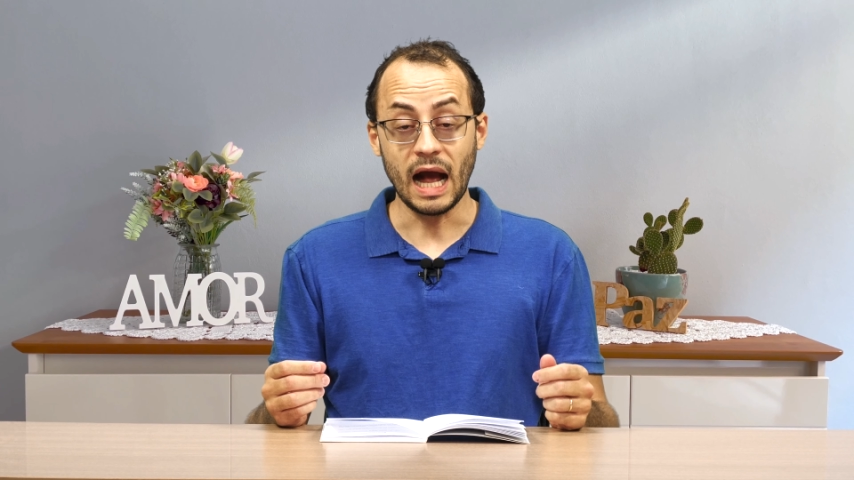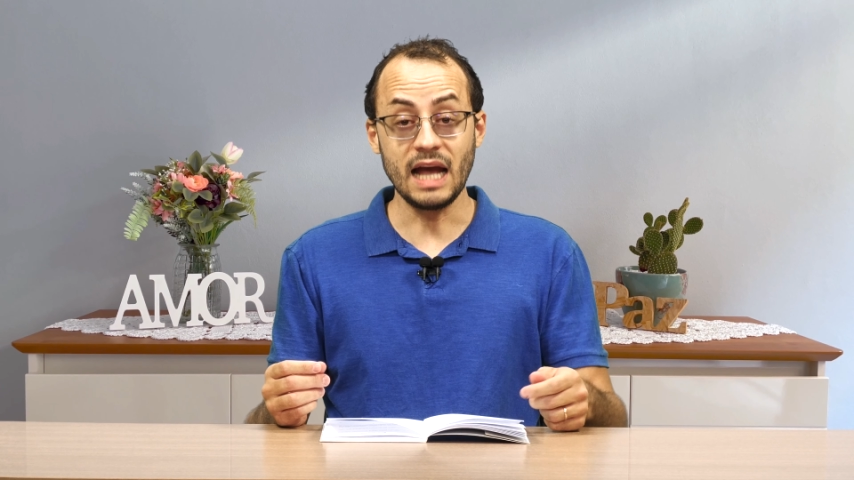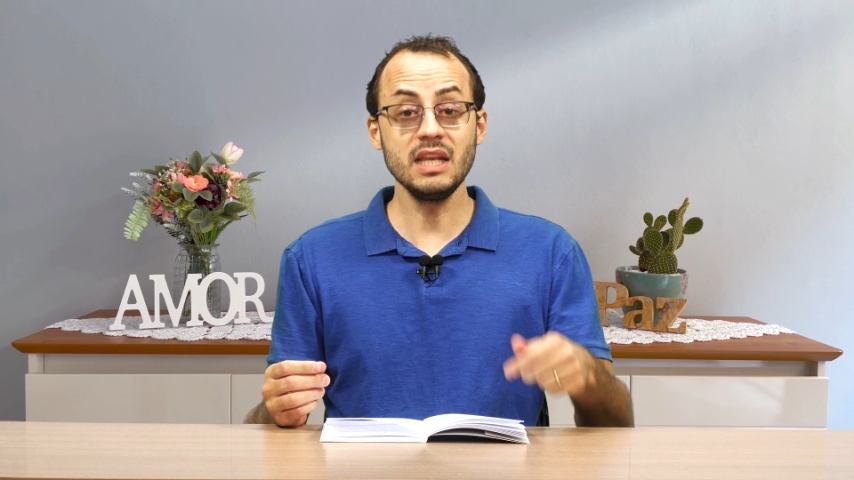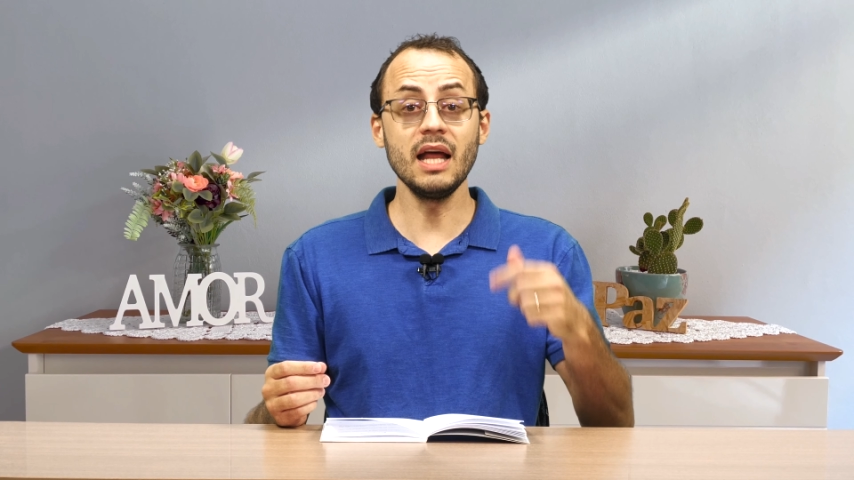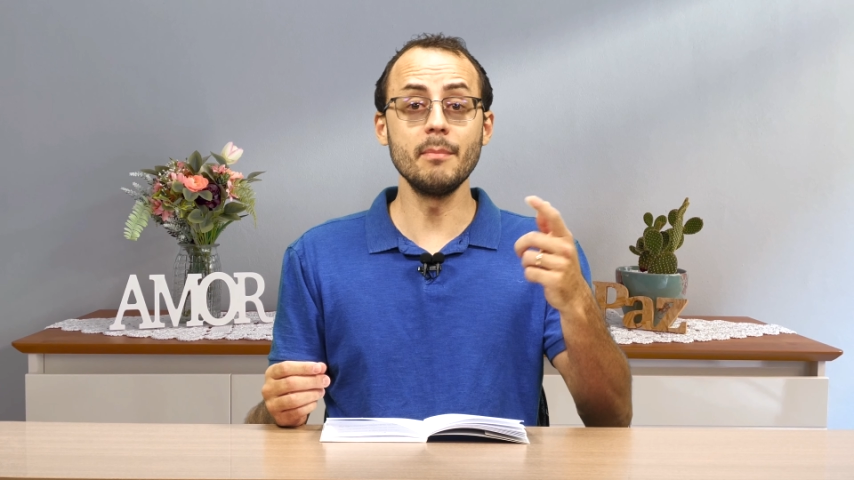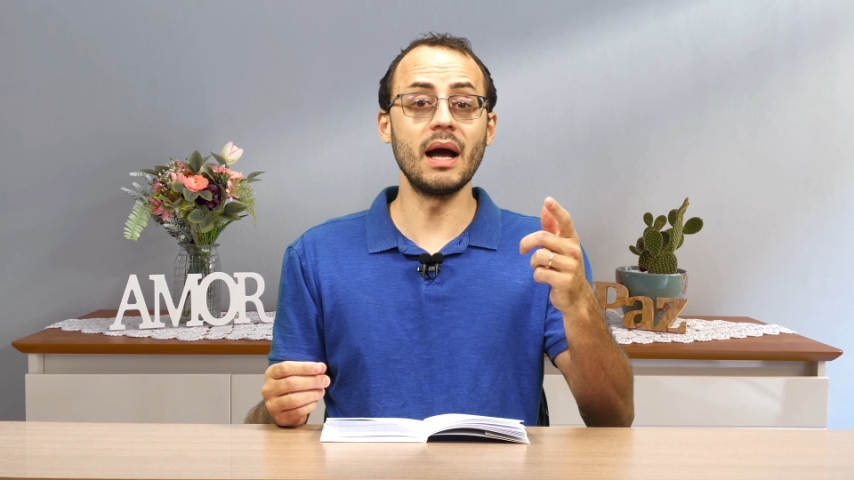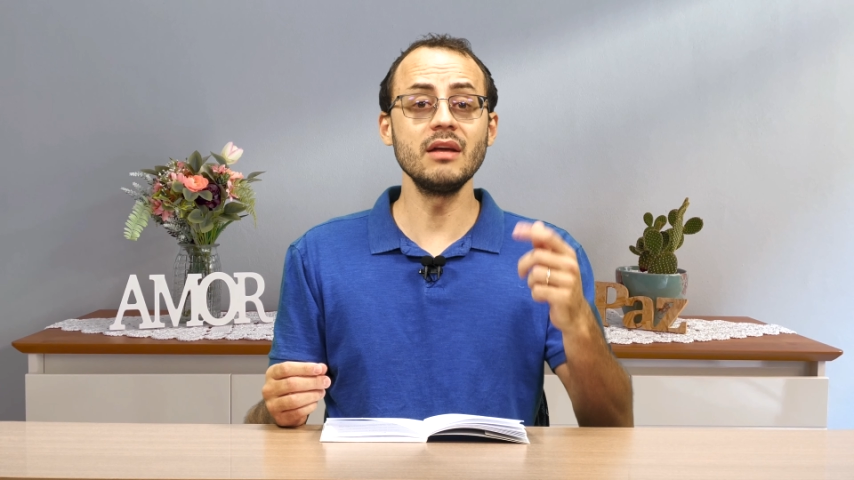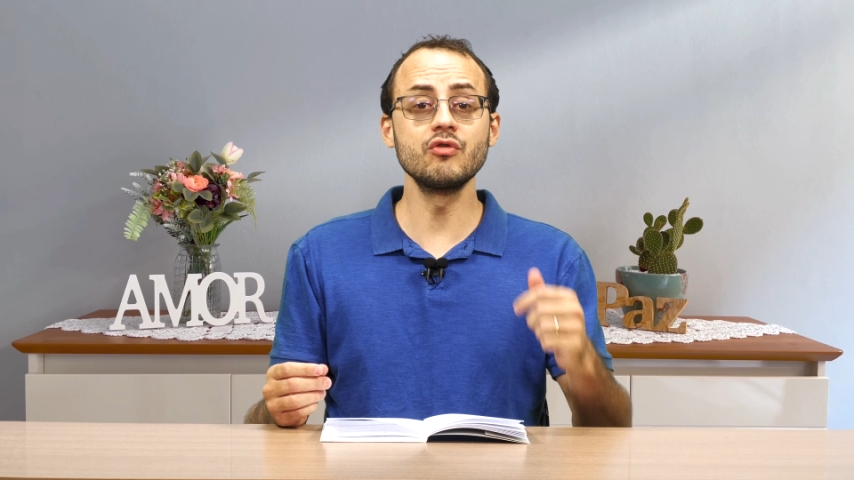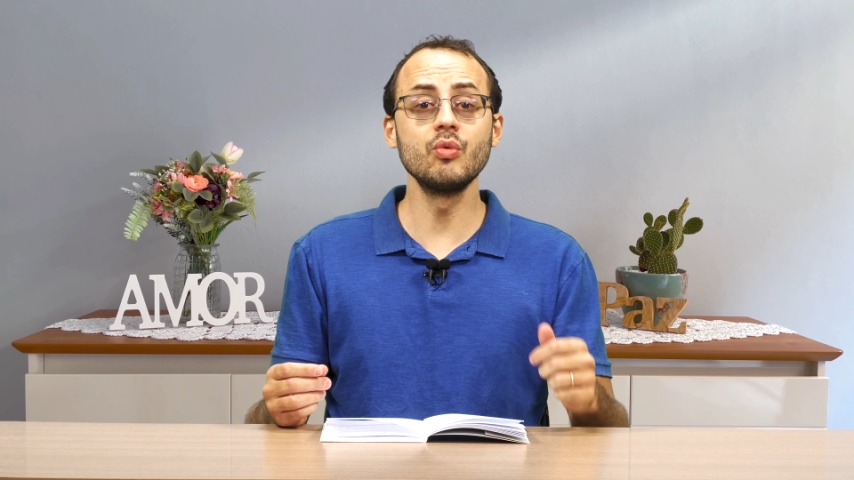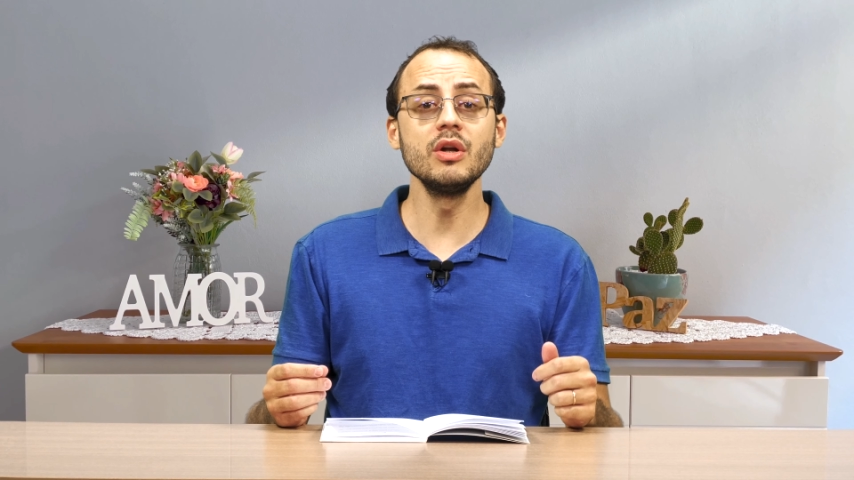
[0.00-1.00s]
ainda
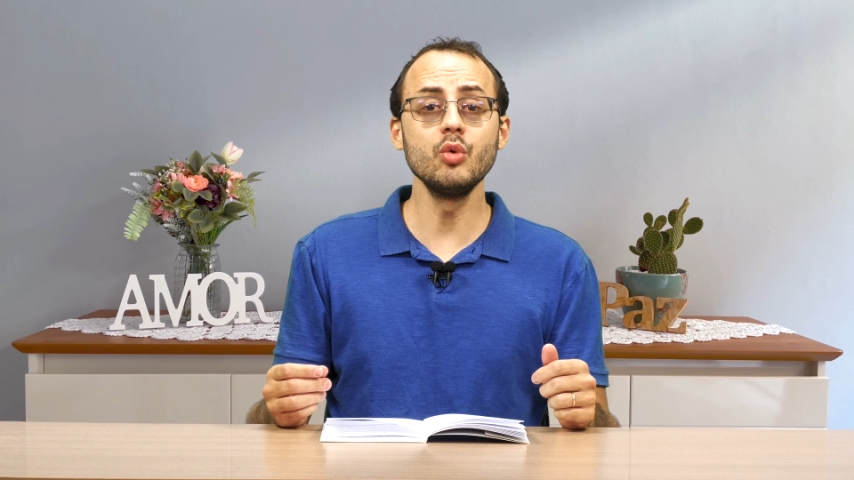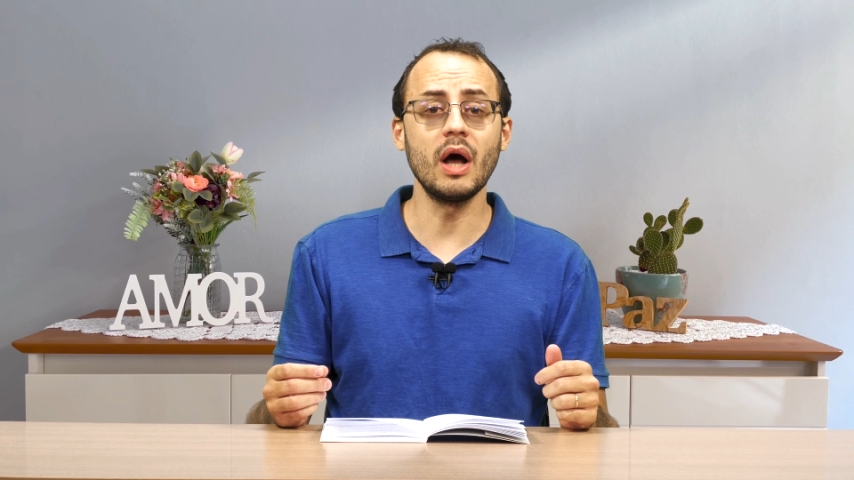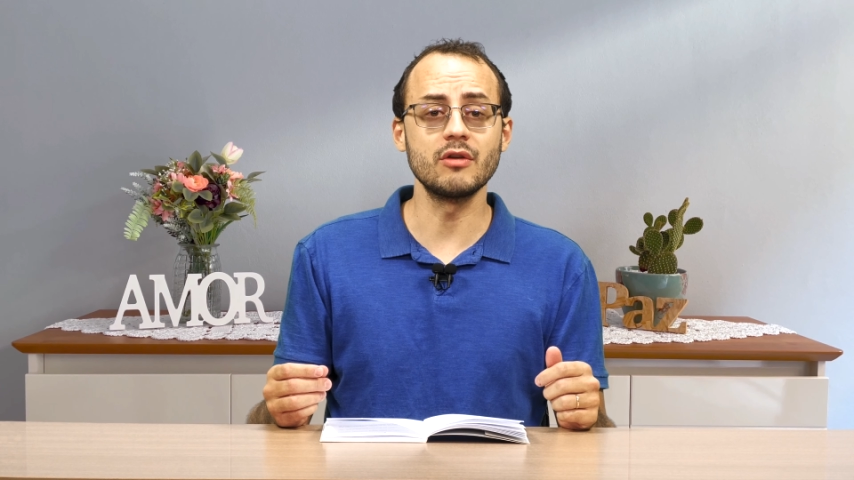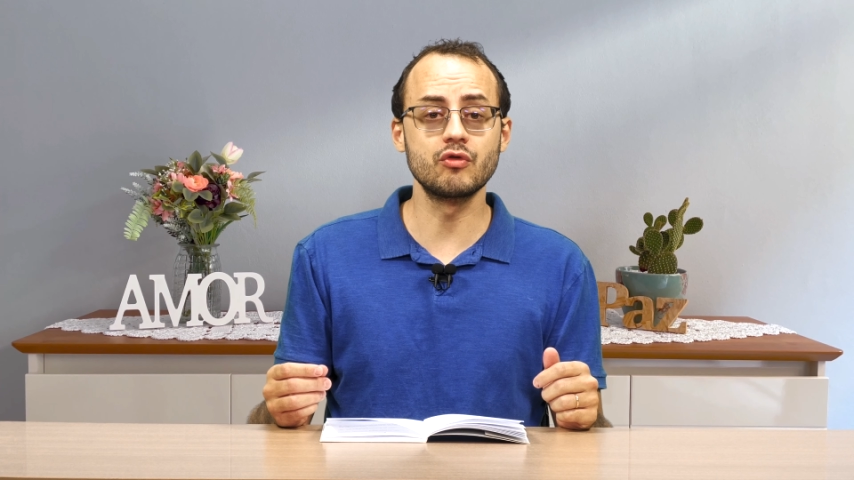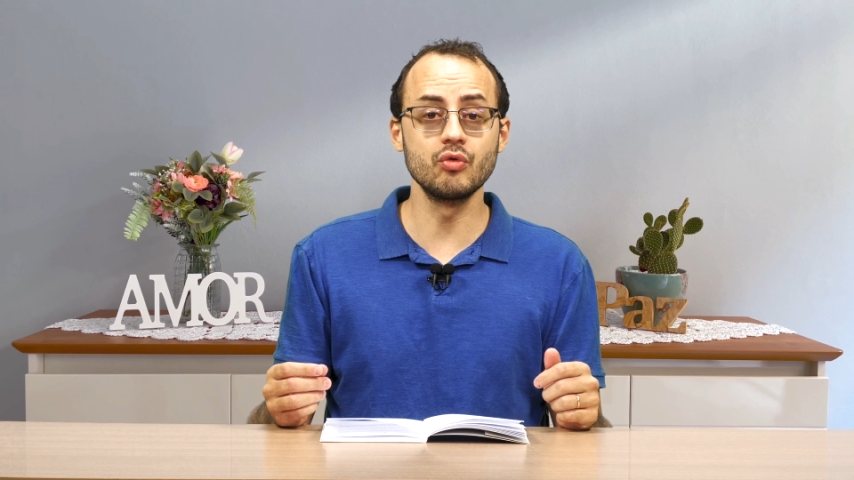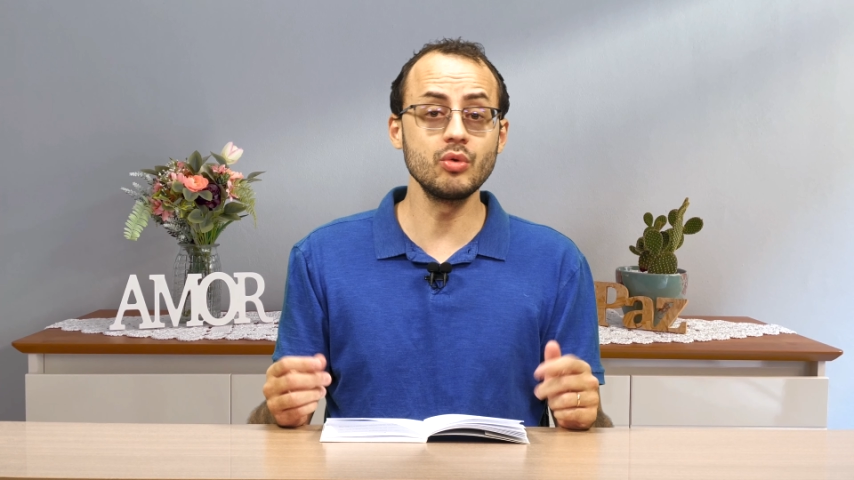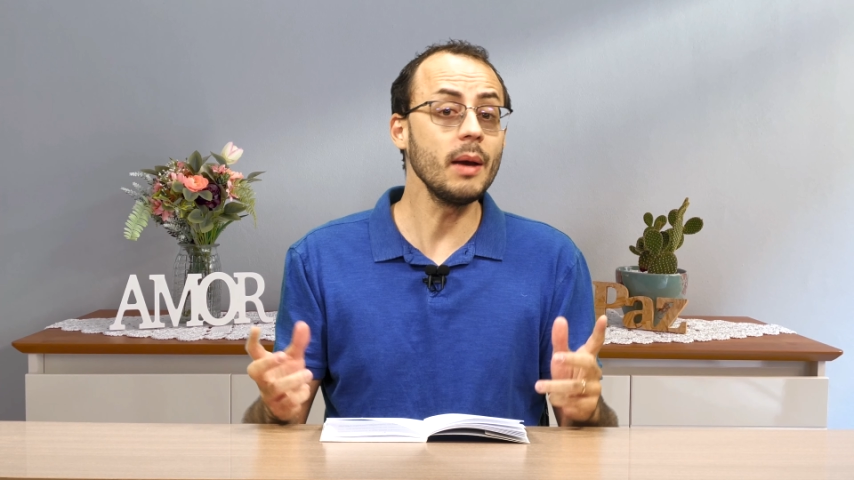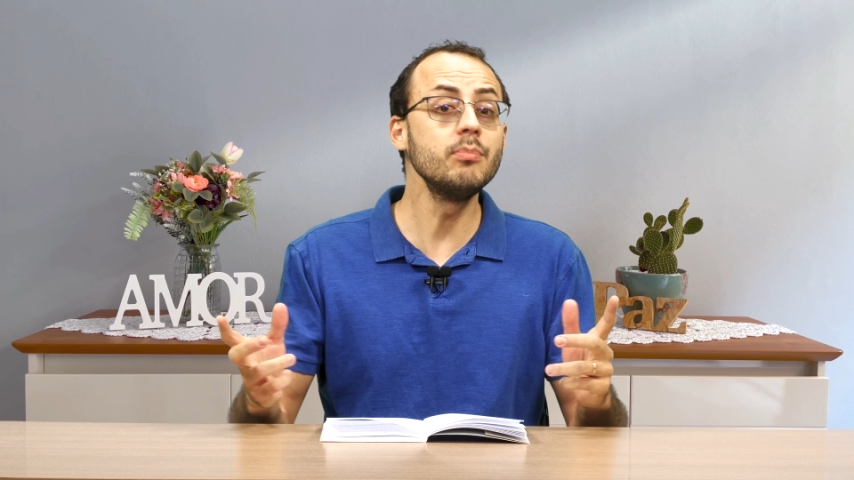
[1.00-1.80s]
mais quando o assunto é